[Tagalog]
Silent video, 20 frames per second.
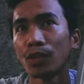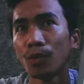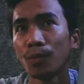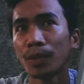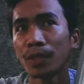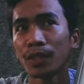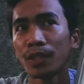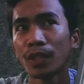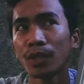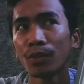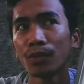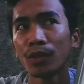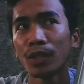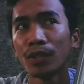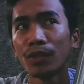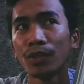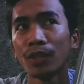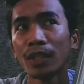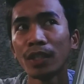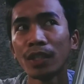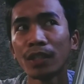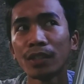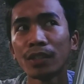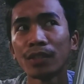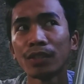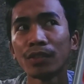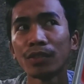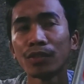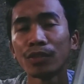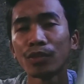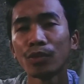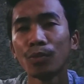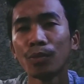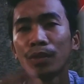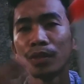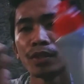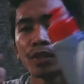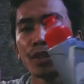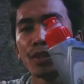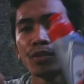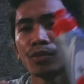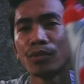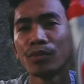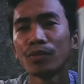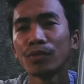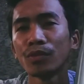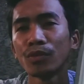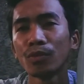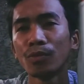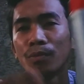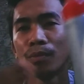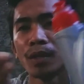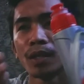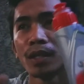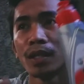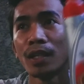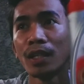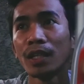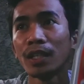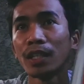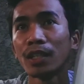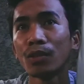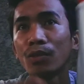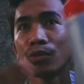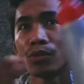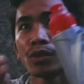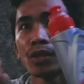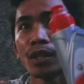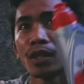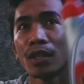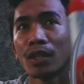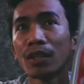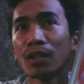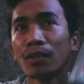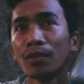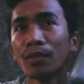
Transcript: gumanda yung ano niya gumanda yung kumbaga ikot ng